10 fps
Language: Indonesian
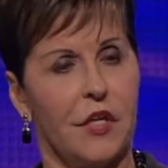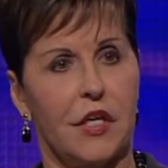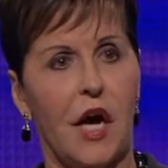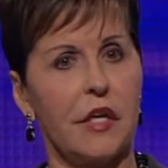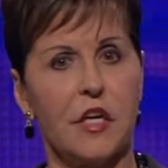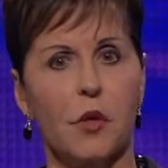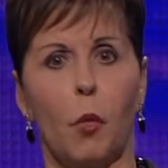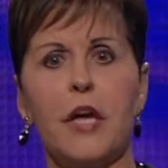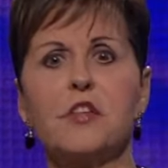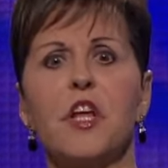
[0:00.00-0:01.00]
Allah tidak
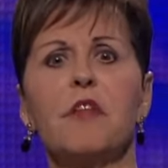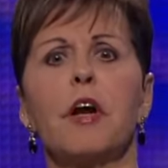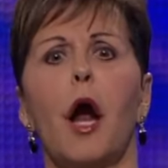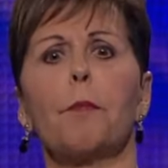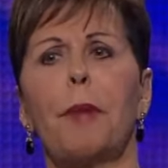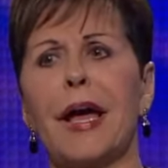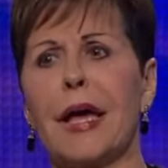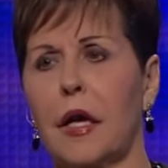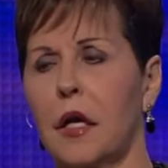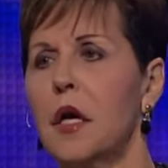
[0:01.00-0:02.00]
menyia-nyiakan rasa
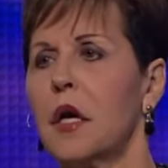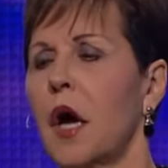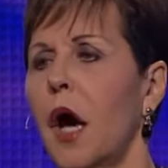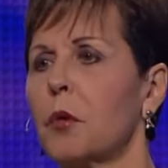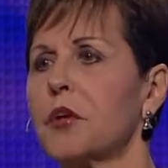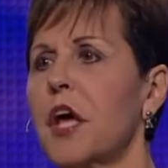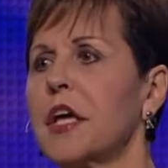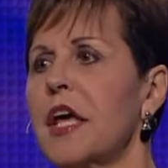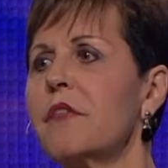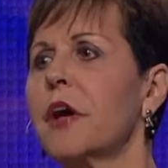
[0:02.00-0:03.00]
sakit kita. Allah akan
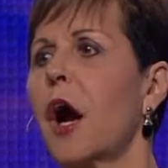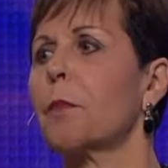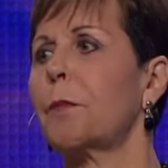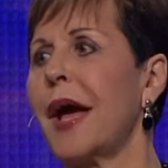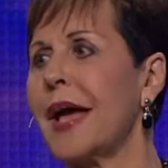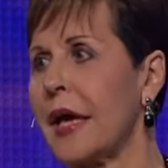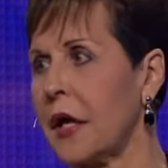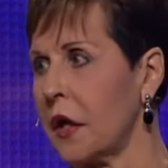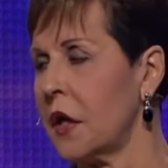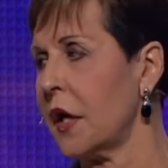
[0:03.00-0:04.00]
mengambil rasa sakit kita
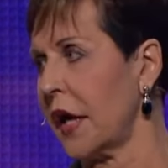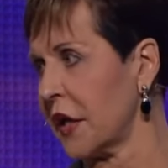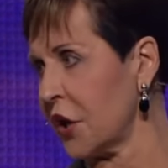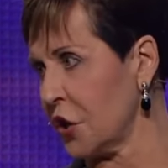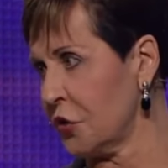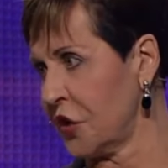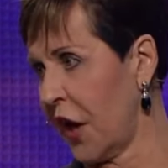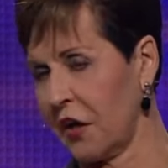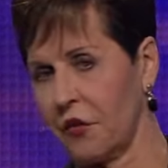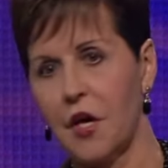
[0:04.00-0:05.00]
dan
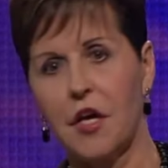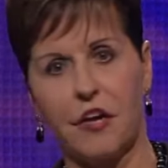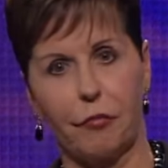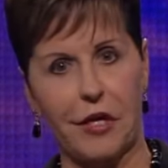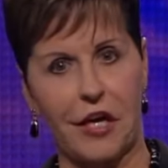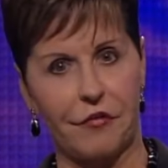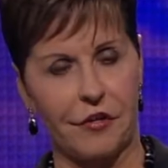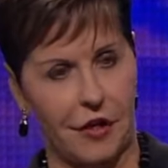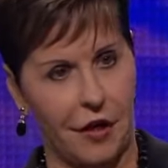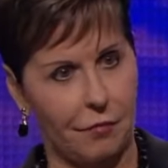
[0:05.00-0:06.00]
memanfaatkannya jika kita
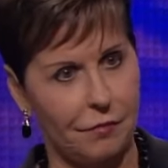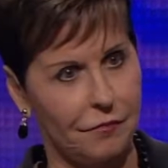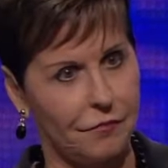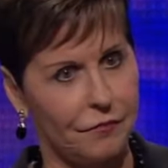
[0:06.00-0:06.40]
serahkan padanya.